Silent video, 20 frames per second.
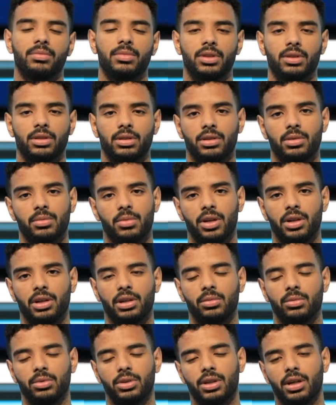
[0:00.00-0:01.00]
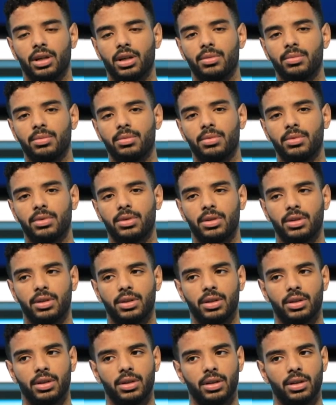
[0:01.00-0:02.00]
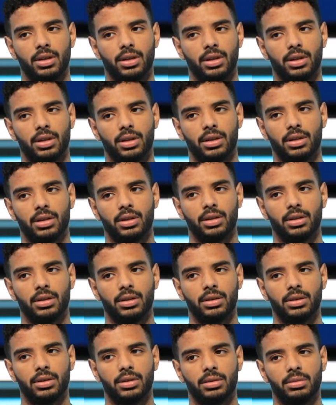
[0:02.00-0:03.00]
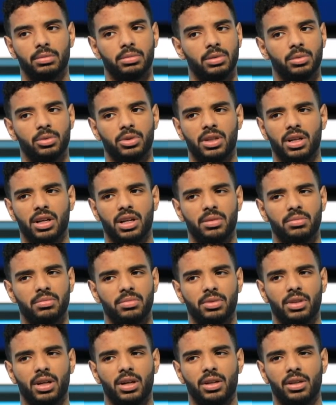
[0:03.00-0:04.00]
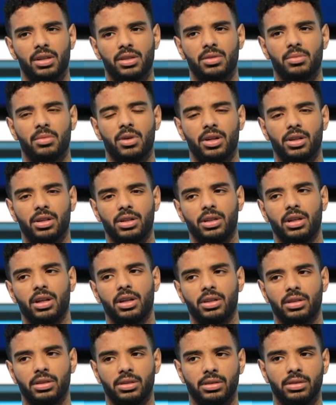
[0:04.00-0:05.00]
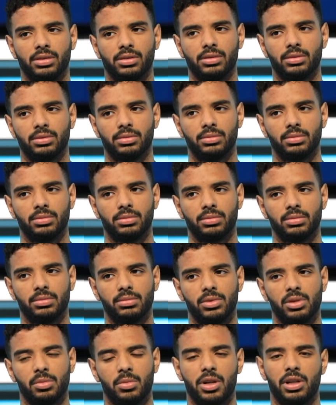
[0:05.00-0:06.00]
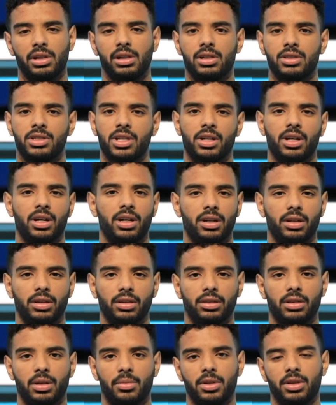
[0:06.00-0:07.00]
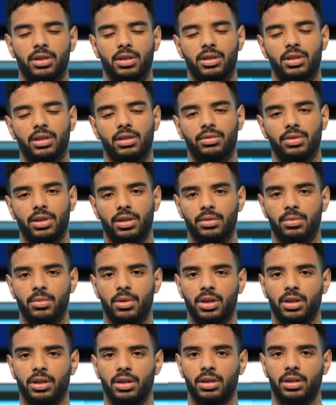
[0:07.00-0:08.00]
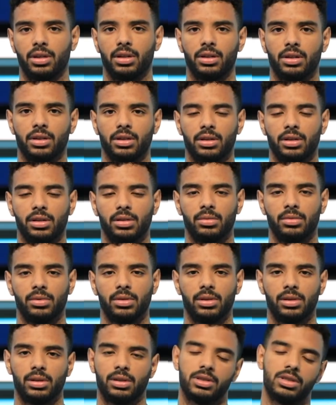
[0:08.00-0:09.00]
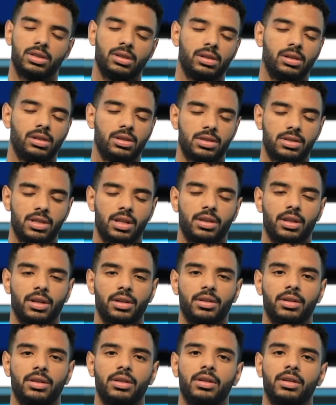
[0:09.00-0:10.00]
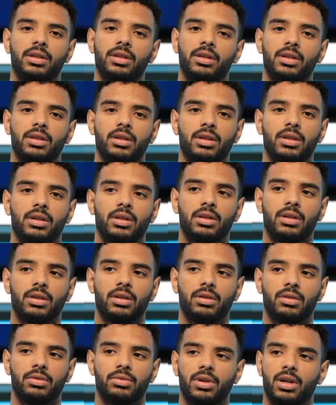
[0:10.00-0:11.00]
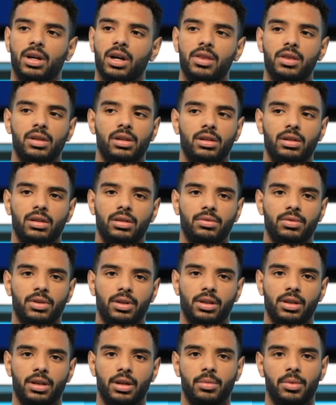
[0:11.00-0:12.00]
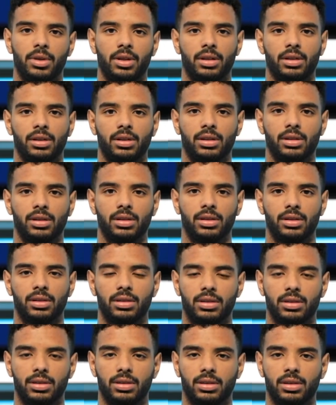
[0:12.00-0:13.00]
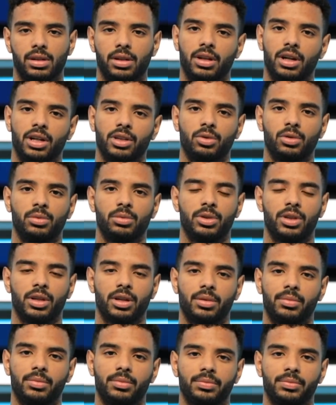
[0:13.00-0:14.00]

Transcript: من تمارين المنتخب آه، بالمنتخب كانت تمارين يعني تمارين الجناح طبعا تختلف عن تمارين آه، السنتر فهذا الفرقيه بين النادي والمنتخب